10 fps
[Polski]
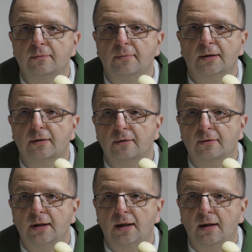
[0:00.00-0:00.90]
tą matkę.
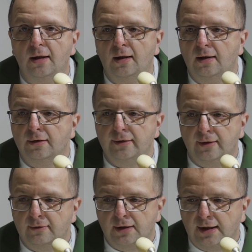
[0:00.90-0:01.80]
Ona
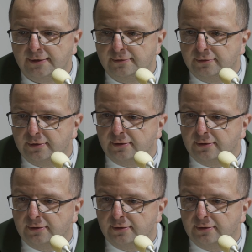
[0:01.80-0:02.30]
nie od razu,